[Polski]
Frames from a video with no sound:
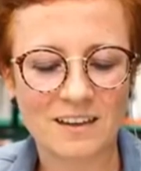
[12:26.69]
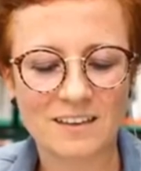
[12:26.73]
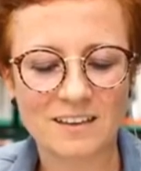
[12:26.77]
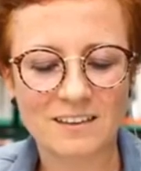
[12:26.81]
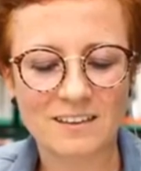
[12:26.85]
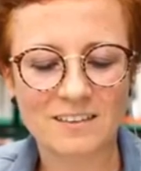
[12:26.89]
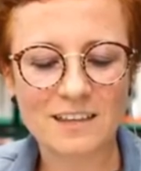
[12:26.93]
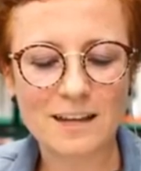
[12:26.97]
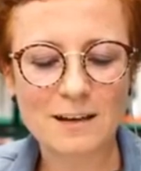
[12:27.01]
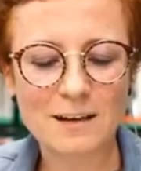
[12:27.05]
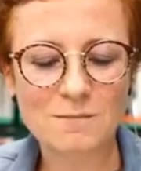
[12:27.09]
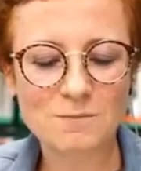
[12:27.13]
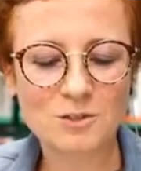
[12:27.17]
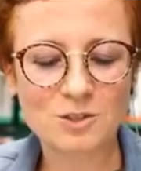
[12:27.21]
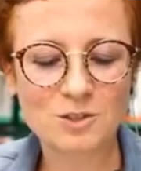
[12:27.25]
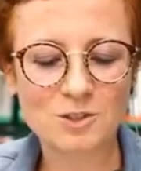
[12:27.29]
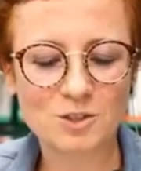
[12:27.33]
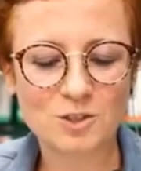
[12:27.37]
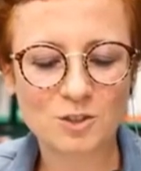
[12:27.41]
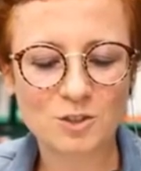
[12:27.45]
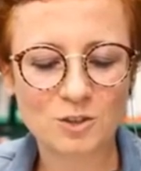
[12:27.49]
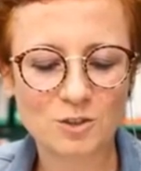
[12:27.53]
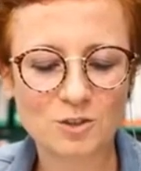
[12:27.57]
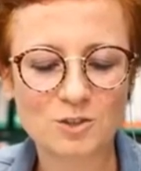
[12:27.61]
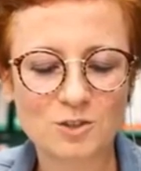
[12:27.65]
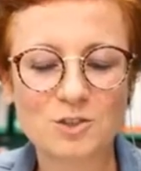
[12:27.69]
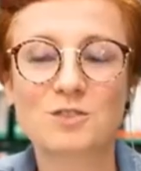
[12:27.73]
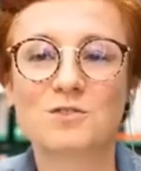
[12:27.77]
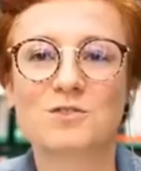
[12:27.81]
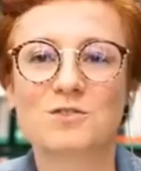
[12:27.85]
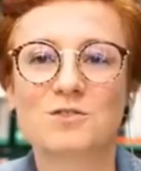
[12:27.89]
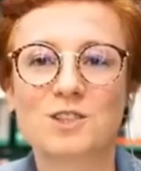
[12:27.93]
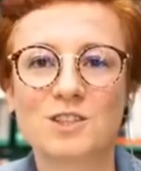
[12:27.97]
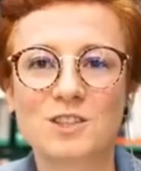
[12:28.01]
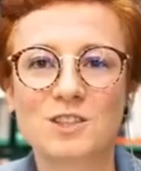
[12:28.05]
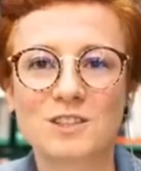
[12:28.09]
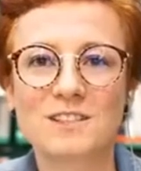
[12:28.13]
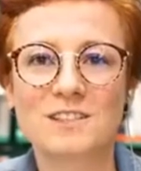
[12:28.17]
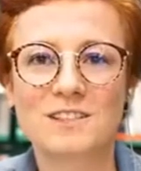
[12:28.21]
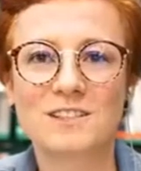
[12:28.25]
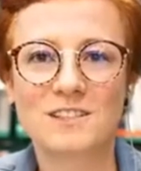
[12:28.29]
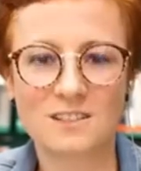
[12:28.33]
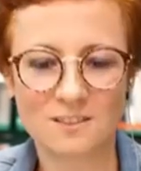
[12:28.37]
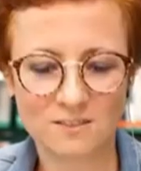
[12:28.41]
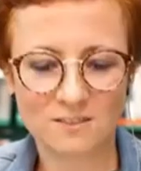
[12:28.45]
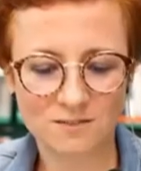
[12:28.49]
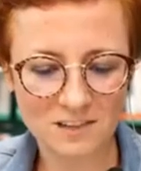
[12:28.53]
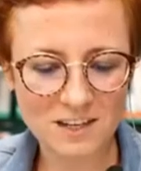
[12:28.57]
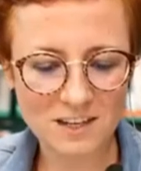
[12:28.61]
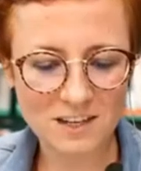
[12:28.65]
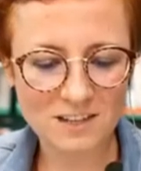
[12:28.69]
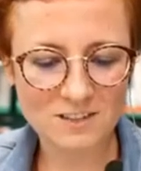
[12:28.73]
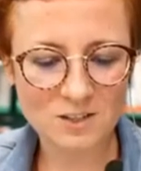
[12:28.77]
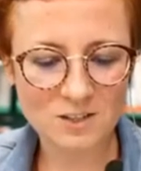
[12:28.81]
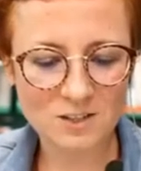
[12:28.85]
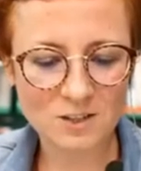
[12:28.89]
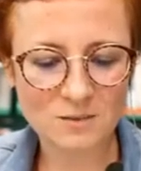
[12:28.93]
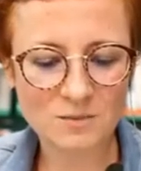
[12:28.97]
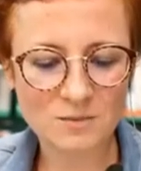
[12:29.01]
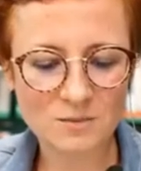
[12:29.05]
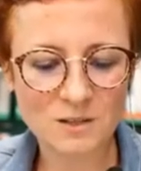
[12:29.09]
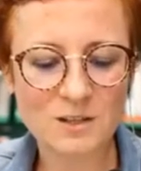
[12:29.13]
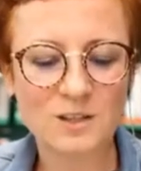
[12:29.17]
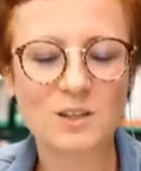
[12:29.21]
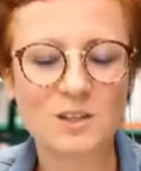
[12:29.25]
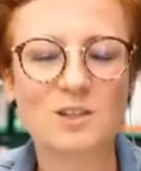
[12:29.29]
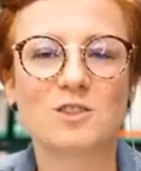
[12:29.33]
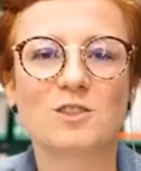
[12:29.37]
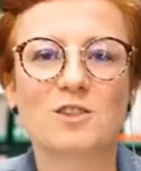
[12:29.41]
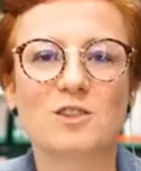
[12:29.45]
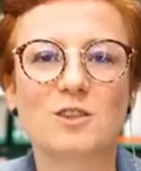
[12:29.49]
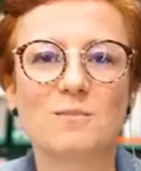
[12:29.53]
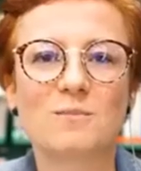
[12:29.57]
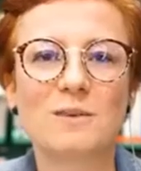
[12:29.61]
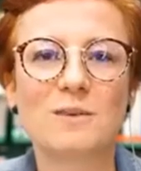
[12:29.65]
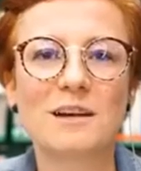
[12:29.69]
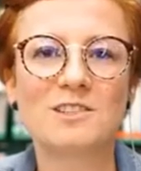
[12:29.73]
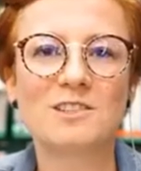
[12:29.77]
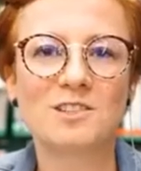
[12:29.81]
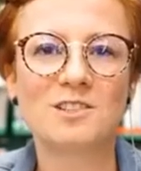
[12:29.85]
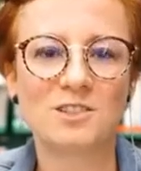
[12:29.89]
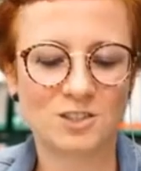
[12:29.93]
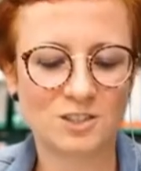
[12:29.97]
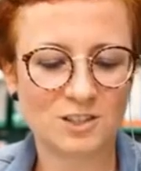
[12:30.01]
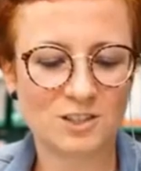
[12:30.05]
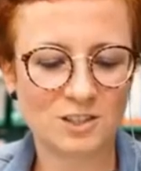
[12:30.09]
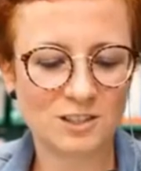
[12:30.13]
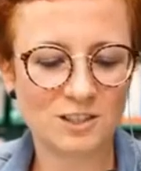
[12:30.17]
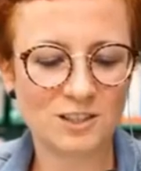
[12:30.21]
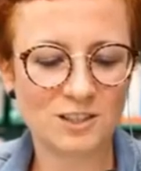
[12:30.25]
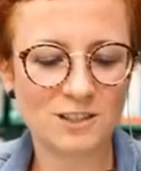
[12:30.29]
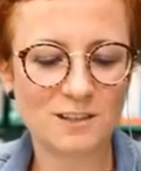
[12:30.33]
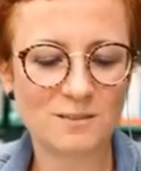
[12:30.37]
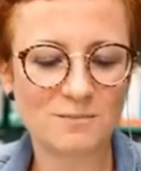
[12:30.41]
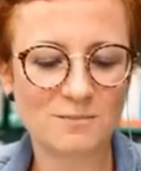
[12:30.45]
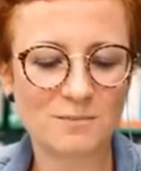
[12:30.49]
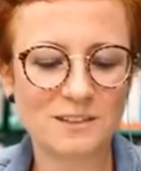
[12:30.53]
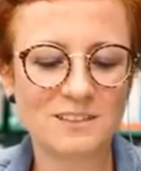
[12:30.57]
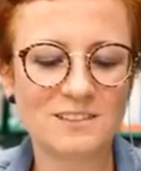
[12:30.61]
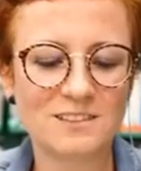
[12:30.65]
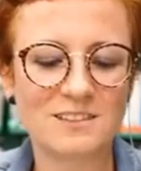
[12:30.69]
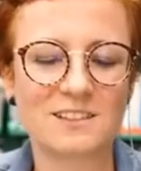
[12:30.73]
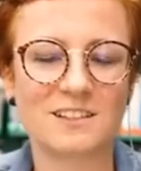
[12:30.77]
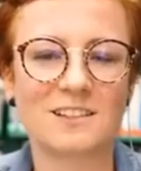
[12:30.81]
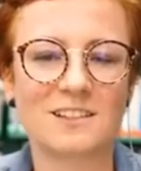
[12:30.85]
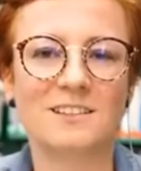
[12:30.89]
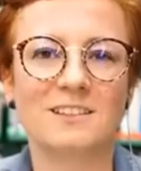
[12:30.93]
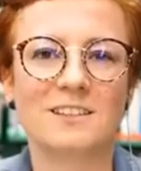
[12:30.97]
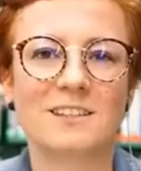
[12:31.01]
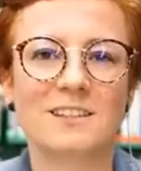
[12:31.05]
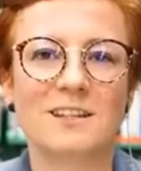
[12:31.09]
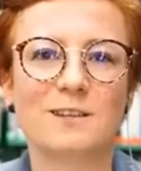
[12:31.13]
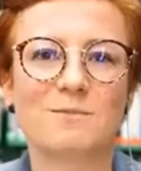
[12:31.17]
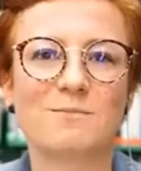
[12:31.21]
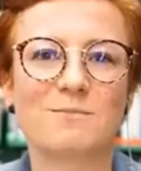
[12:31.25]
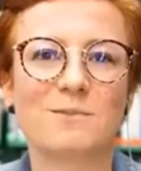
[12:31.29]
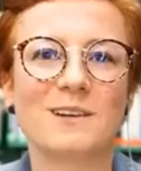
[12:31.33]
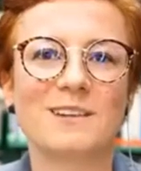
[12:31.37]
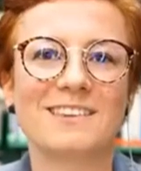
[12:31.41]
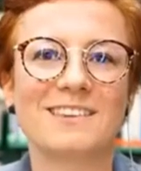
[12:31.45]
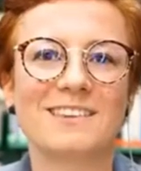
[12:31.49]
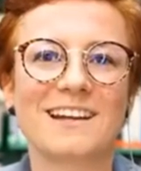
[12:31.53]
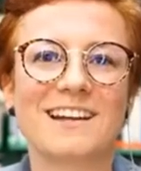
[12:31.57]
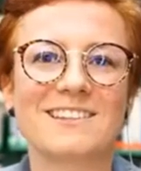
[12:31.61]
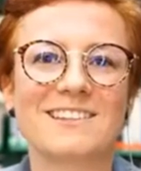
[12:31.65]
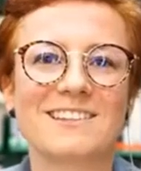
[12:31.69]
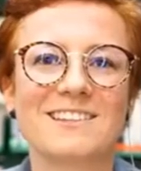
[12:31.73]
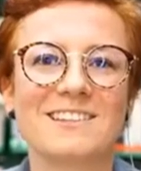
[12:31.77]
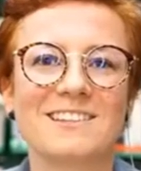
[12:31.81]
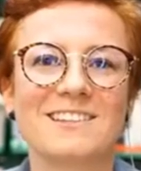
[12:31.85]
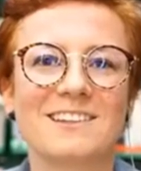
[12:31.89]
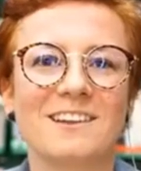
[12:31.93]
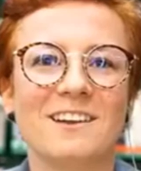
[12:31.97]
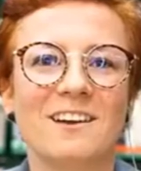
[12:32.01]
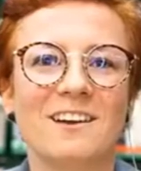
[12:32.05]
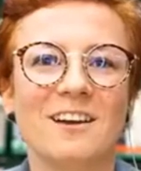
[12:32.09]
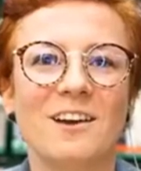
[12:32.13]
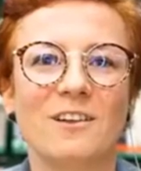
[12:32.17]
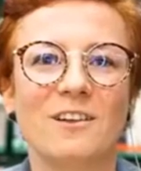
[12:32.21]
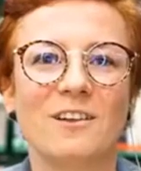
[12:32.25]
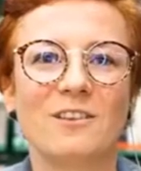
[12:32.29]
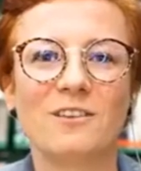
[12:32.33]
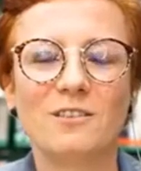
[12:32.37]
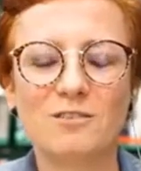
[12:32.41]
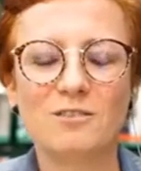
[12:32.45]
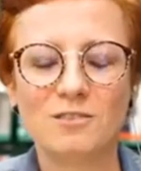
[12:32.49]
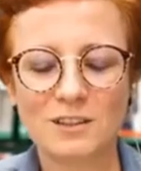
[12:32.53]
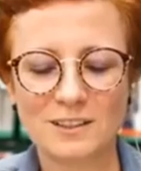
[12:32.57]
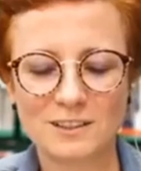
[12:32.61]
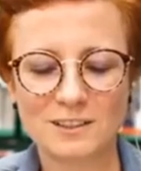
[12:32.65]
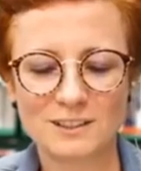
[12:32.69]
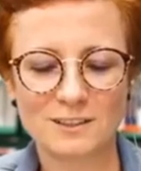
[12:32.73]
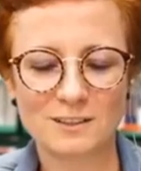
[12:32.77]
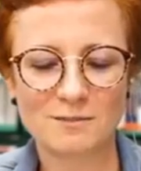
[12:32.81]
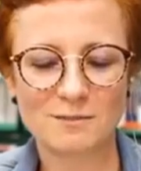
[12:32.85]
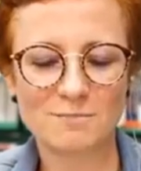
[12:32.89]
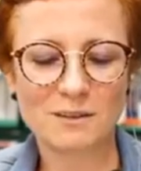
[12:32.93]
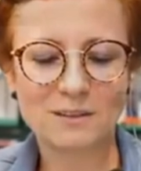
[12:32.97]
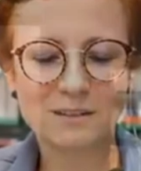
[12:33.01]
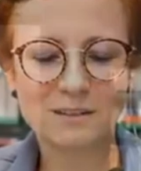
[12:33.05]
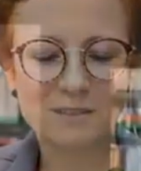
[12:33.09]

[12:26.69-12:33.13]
Napisz to, o czym wszyscy wiedzą, zobaczysz, ile będzie interpretacji. No właśnie, panie